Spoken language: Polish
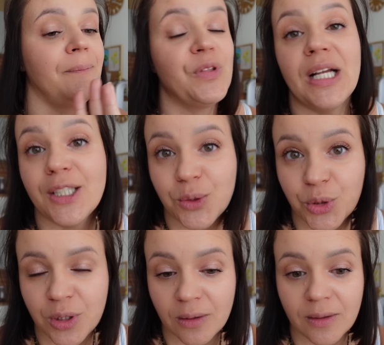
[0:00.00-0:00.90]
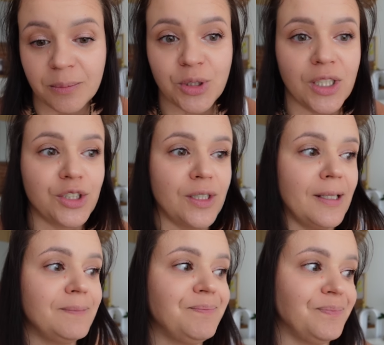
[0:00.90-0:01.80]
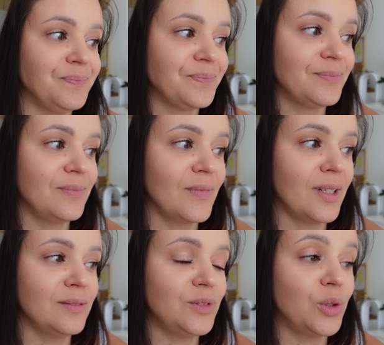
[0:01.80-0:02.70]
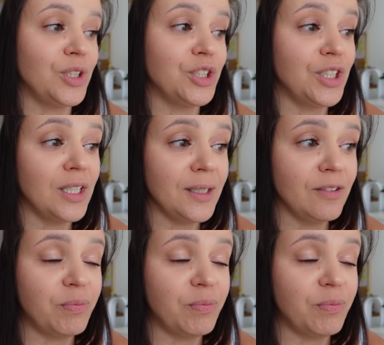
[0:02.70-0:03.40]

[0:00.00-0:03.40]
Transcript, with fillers: No ale cóż, e, myślę, że mm, do niedzieli,